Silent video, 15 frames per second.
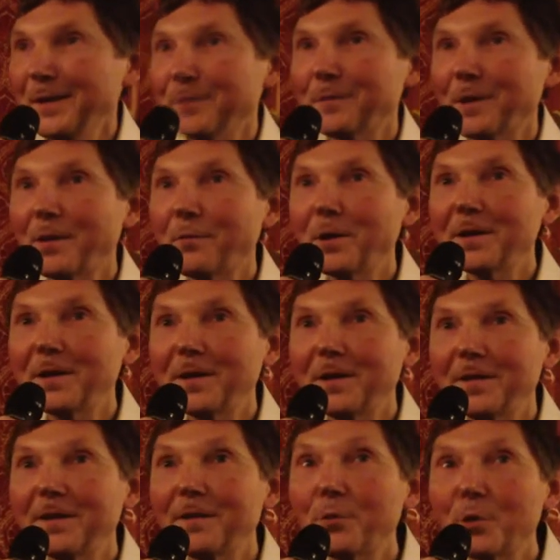Il va y avoir
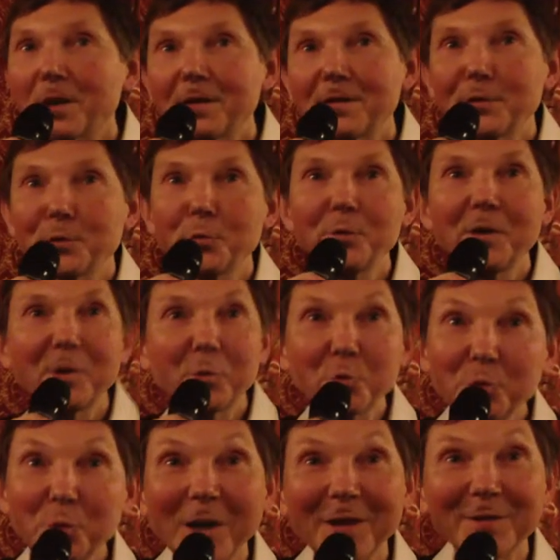des évocations, des
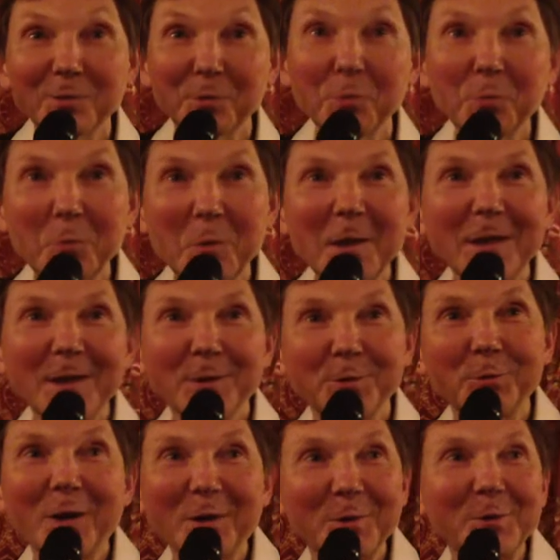conjurations.
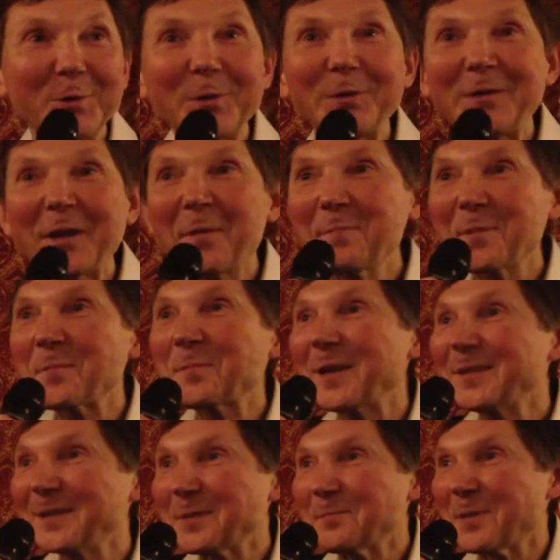Je crois que le, thème
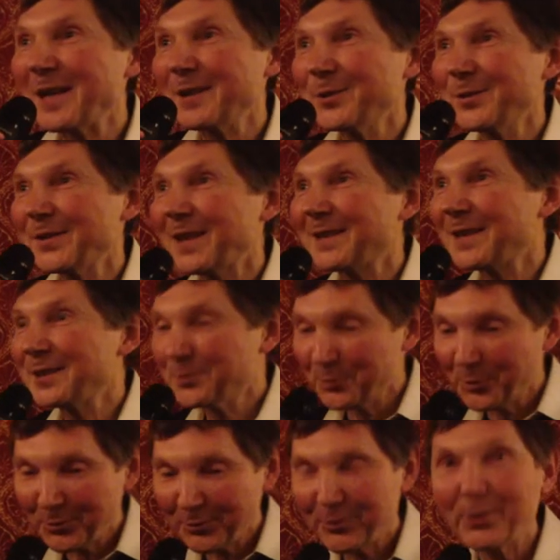principal de cette
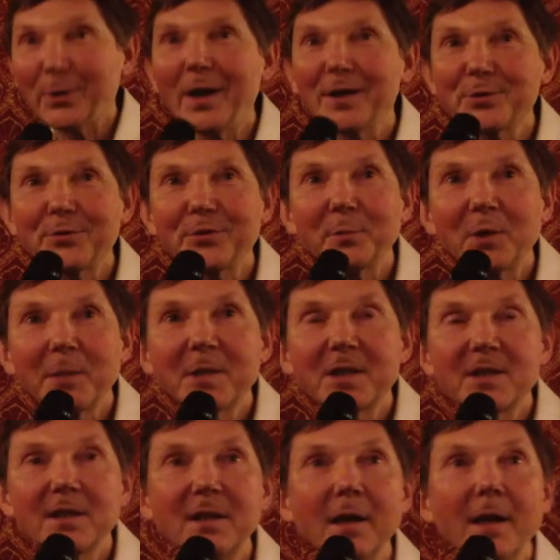lecture sera justement la
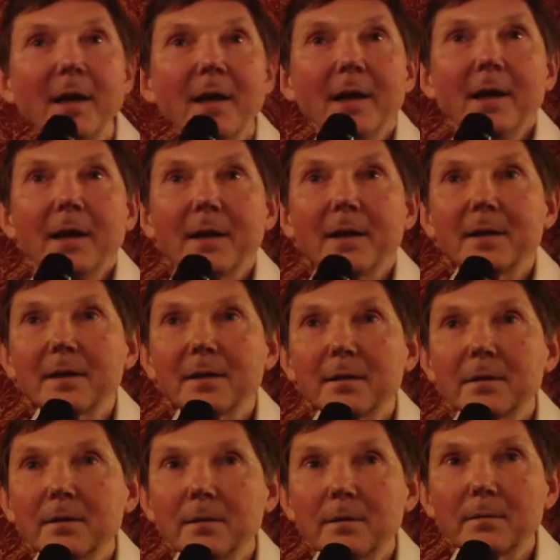magie.
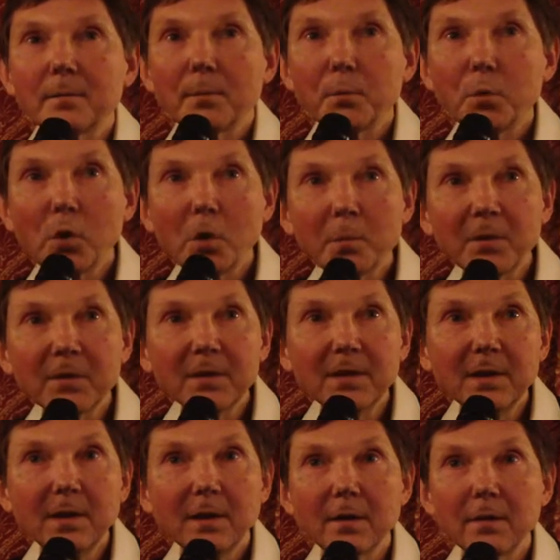Euh, pour
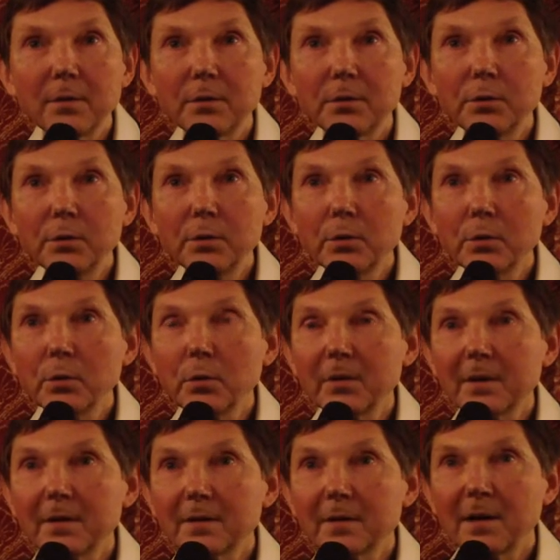commencer, euh, deux
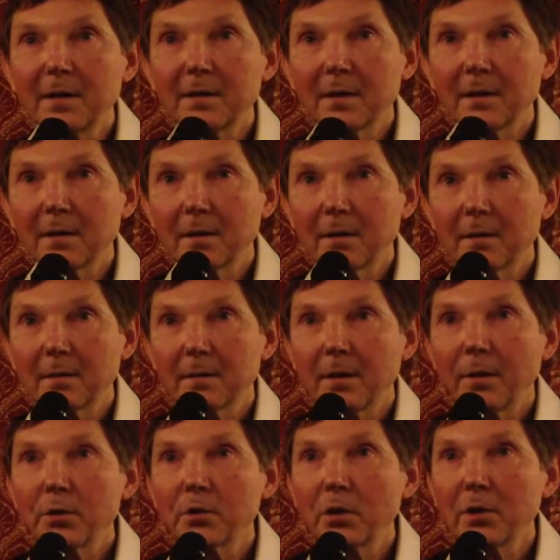courts extraits d'un
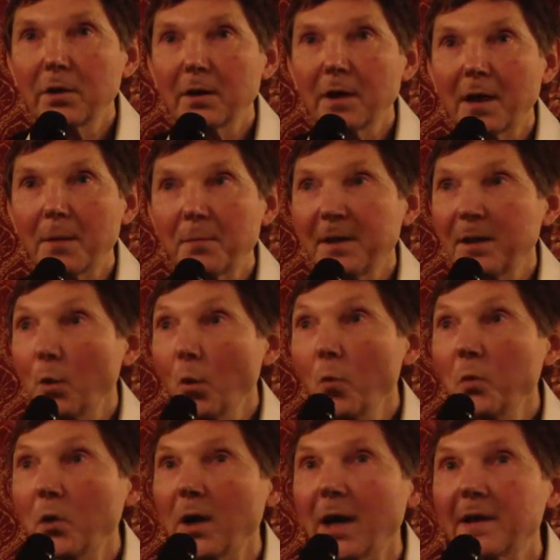recueil appelé
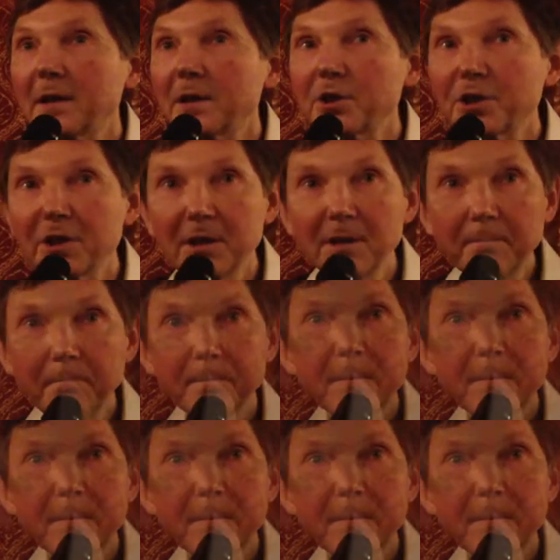Ombre attachée.